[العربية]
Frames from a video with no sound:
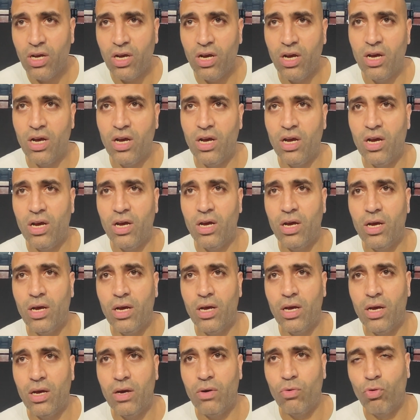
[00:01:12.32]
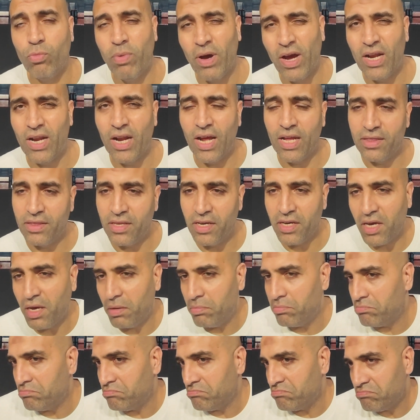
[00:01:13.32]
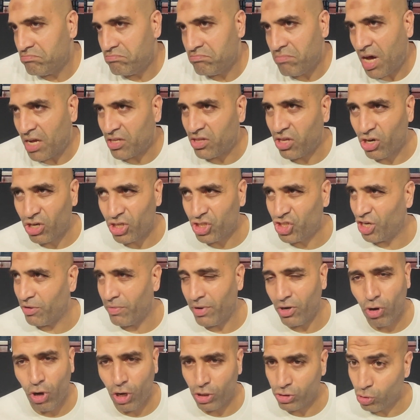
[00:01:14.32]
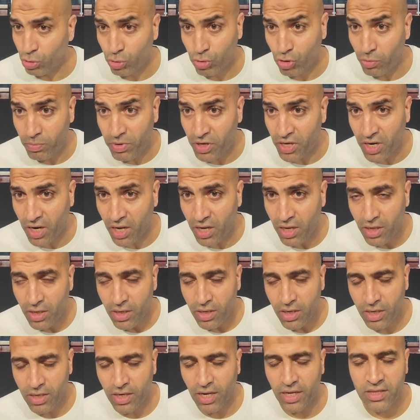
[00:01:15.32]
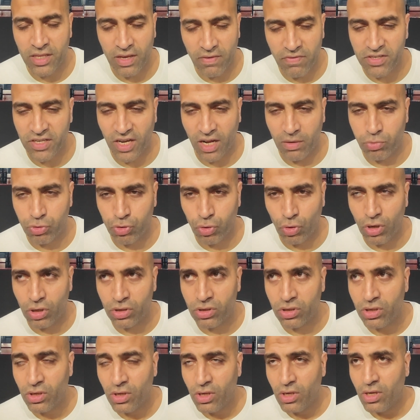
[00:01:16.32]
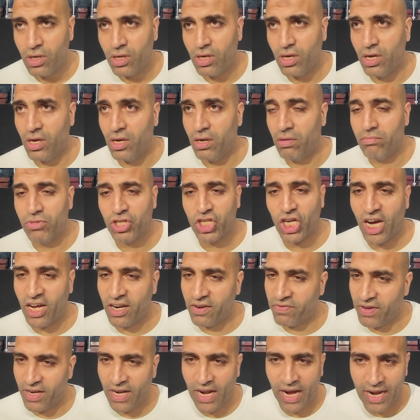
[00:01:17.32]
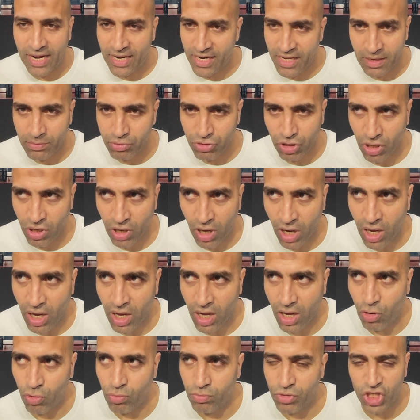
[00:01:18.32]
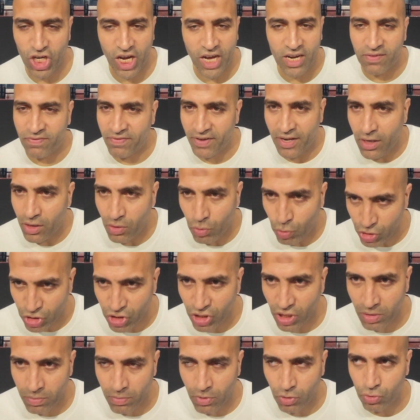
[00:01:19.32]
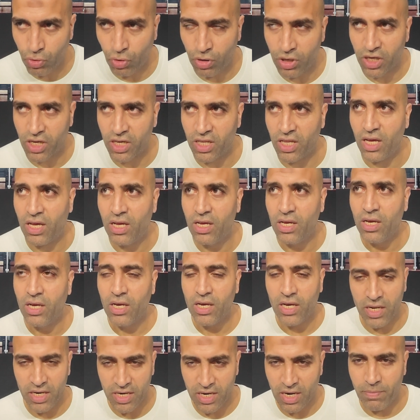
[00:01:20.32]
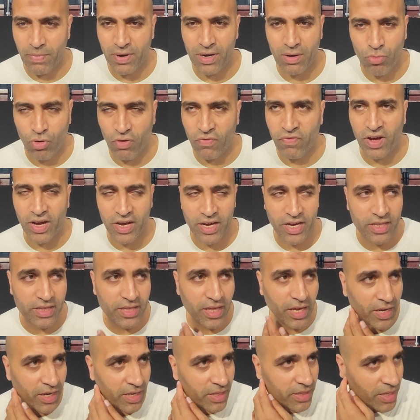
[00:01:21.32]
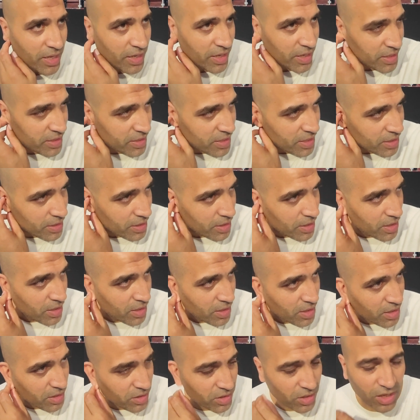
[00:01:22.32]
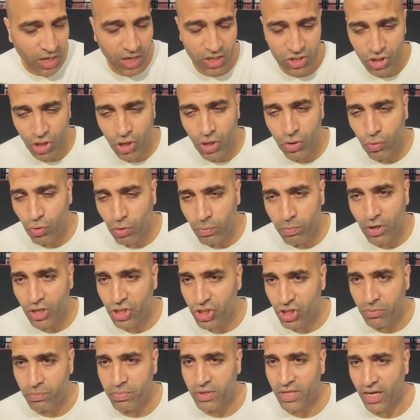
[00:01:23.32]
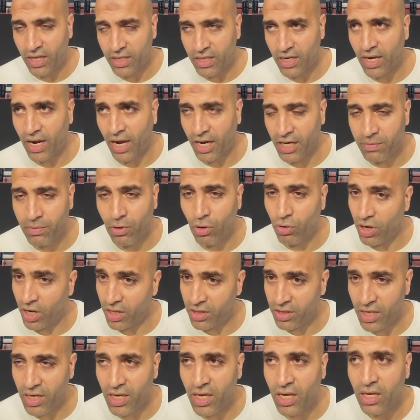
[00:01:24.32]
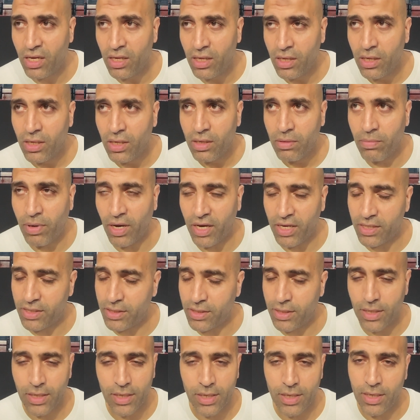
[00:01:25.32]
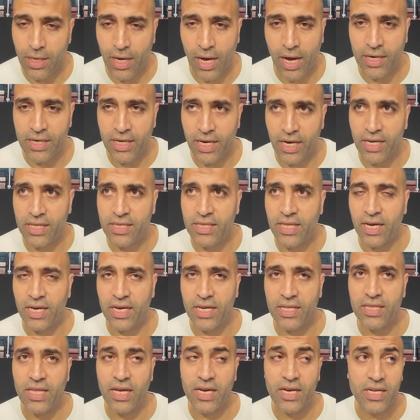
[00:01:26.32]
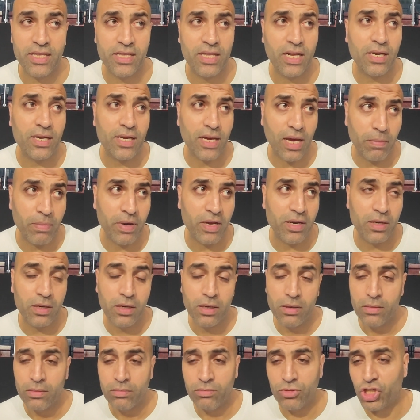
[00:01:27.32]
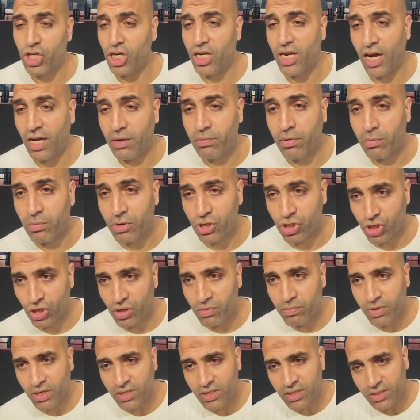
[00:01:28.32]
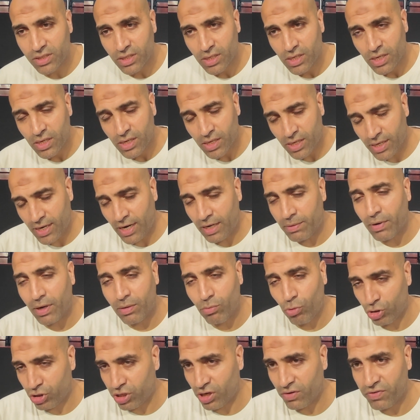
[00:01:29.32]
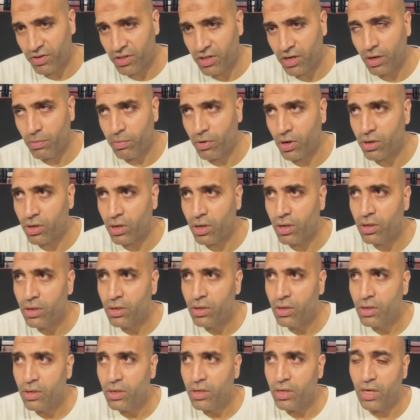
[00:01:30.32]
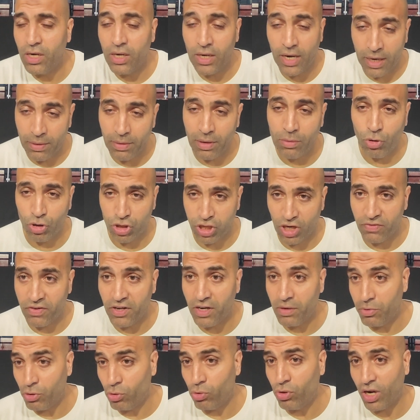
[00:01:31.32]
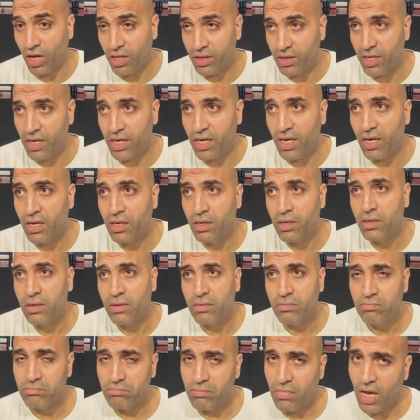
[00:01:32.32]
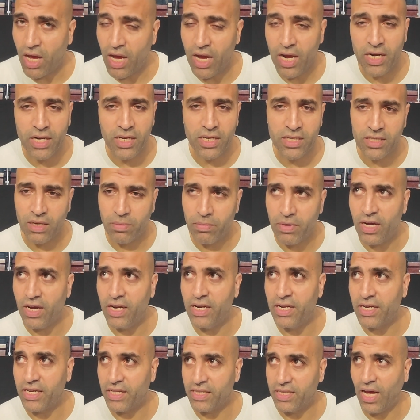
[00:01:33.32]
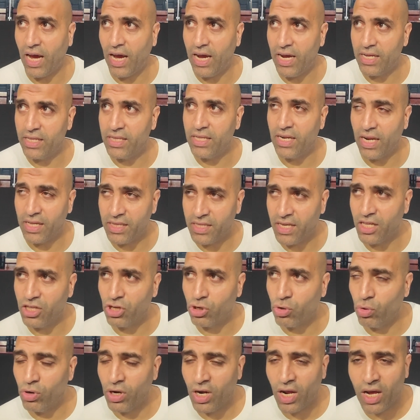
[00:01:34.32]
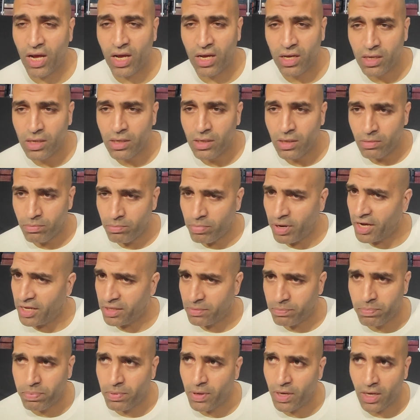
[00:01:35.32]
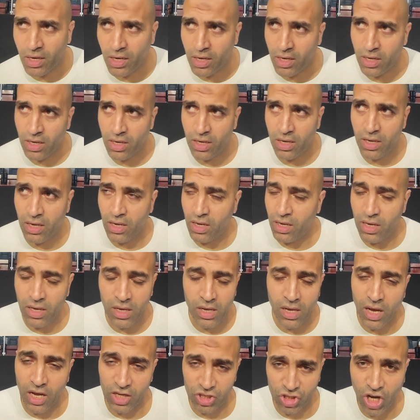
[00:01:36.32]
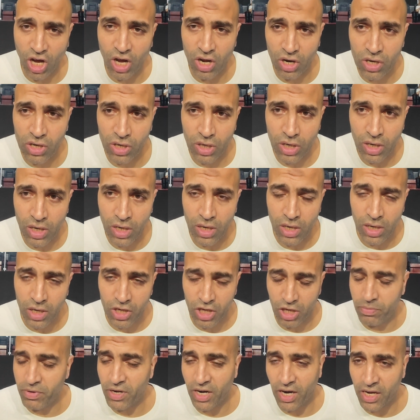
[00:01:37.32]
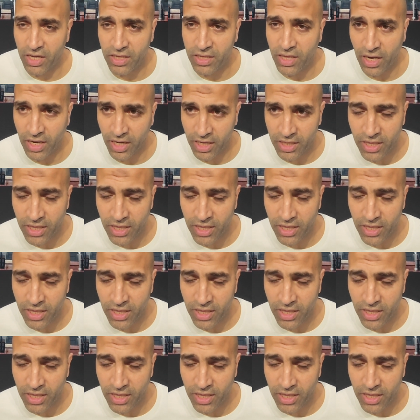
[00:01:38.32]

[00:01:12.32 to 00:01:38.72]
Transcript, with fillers: آه وباقي الانديه ما اعتقدش هيبقى لها حظوظ كبيره انها تنافس على البطولات آه مش عارف ايه الحل ايه بصراحه او مش عارف ايه اللي وصل الموضوع لكده انما انا موافقك جدا جدا جدا ان الاسعار والبادجت بتاعت اللعيبه والانديه بقت آه، عاليه جدا جدا جدا كمان مش اللعيبه المصريين بس اللعيبه المحترفين اللي بره اللعيبه المحترفين اللي بيجوا الانديه اهلي زمالك اتحاد الانديه دي كلها بقت آه، اسعار آه، كبيره جدا